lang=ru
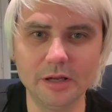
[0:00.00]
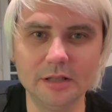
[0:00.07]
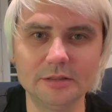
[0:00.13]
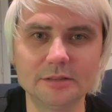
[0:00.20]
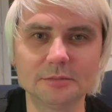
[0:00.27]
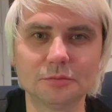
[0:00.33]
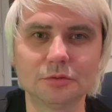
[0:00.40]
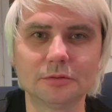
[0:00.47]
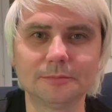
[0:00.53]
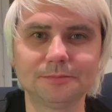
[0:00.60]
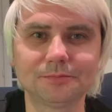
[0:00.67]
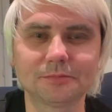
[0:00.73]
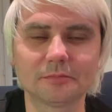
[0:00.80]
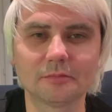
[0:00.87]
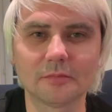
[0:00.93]

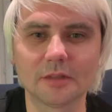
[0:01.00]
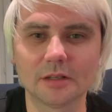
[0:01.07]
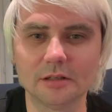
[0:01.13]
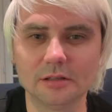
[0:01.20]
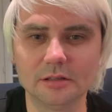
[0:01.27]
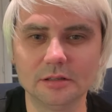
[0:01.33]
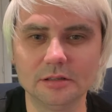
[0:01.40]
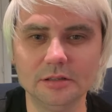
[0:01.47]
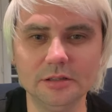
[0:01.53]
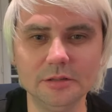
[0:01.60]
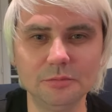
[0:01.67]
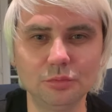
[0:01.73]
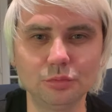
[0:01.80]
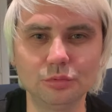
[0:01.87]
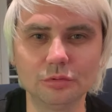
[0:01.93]
Поэтому а,
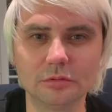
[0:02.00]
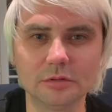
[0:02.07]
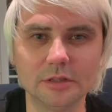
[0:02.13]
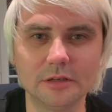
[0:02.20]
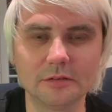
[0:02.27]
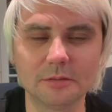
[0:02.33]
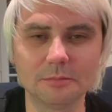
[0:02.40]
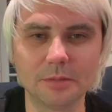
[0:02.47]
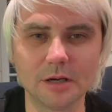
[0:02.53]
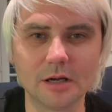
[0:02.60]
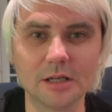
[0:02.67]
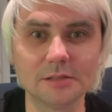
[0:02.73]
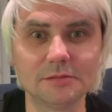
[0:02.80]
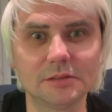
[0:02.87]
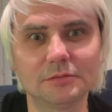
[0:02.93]
не буду я вам
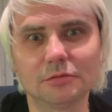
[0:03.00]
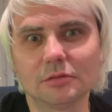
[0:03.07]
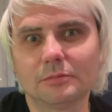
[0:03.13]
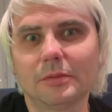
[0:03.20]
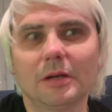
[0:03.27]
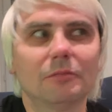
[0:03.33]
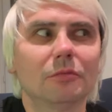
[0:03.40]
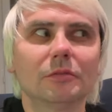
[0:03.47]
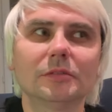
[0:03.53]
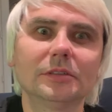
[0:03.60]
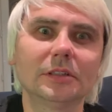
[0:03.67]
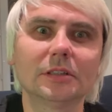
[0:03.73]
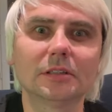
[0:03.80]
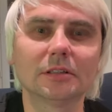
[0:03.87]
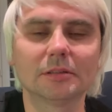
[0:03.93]
показывать вот прям
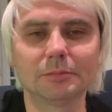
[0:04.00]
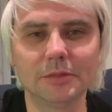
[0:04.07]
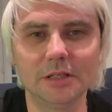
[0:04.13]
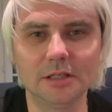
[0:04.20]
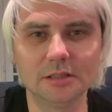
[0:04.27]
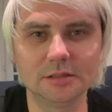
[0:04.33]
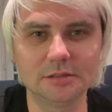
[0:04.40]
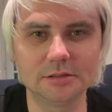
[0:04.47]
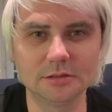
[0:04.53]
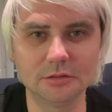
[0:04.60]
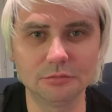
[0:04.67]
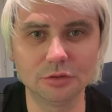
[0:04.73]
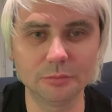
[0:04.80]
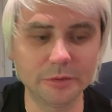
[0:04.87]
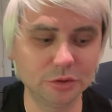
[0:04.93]
все
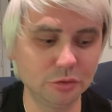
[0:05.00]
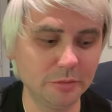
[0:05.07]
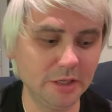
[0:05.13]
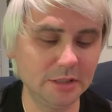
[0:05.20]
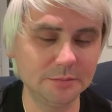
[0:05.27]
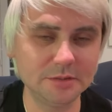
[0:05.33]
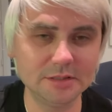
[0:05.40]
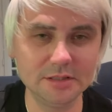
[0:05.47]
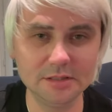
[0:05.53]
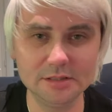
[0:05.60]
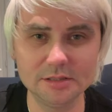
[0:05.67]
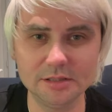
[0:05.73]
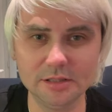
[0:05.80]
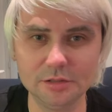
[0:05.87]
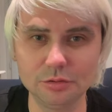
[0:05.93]
прелести. Вот, потом рядом с
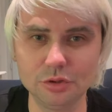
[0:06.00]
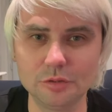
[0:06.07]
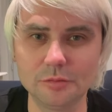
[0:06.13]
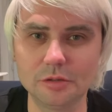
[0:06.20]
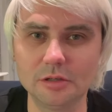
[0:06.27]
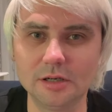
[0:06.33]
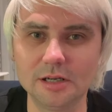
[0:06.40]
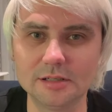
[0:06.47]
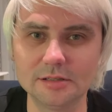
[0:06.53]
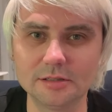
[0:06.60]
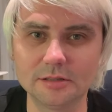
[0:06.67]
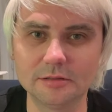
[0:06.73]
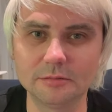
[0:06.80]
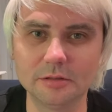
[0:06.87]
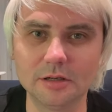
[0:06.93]
Ниццей есть очень много
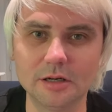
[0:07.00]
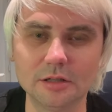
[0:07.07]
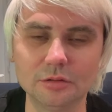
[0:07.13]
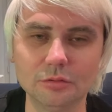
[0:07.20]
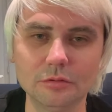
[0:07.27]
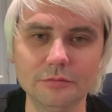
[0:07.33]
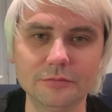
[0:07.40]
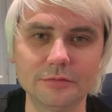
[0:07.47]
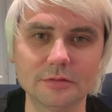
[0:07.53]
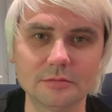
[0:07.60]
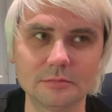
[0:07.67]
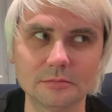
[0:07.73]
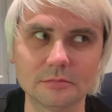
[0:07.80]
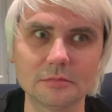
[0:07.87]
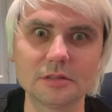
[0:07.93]
разных городов,
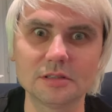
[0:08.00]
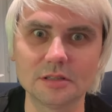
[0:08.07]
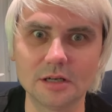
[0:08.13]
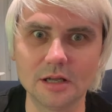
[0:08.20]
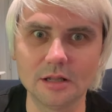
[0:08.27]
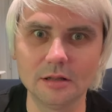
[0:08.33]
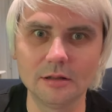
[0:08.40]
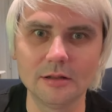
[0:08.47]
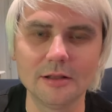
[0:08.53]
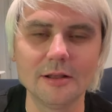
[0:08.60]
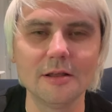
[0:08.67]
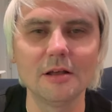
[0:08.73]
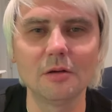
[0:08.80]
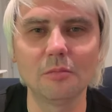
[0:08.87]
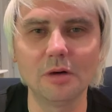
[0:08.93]
стран.
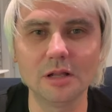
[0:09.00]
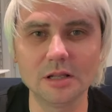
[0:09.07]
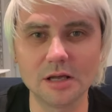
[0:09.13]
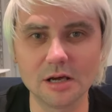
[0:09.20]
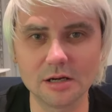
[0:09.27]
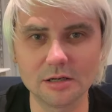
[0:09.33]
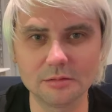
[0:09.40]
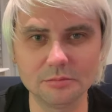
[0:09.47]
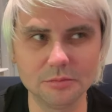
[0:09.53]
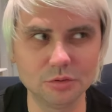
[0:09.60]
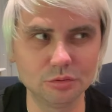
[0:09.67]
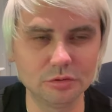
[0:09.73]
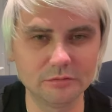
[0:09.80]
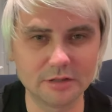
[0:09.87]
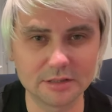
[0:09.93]
Монако,
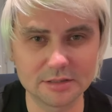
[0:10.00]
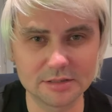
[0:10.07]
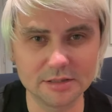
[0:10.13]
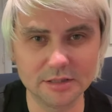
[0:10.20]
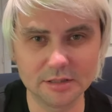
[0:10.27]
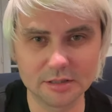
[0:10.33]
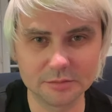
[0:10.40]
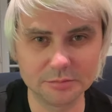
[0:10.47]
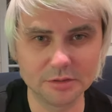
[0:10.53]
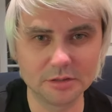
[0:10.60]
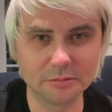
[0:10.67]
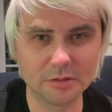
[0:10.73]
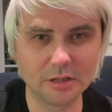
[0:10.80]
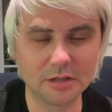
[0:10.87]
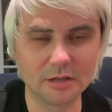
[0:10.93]
минут 20 ехать
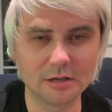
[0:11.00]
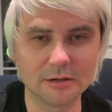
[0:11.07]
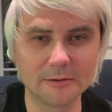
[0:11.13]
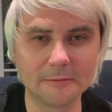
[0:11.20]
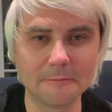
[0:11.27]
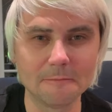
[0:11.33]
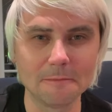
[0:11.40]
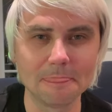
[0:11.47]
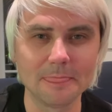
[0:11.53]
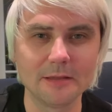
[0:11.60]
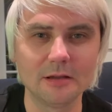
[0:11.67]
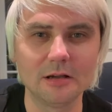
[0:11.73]
мне до Монако.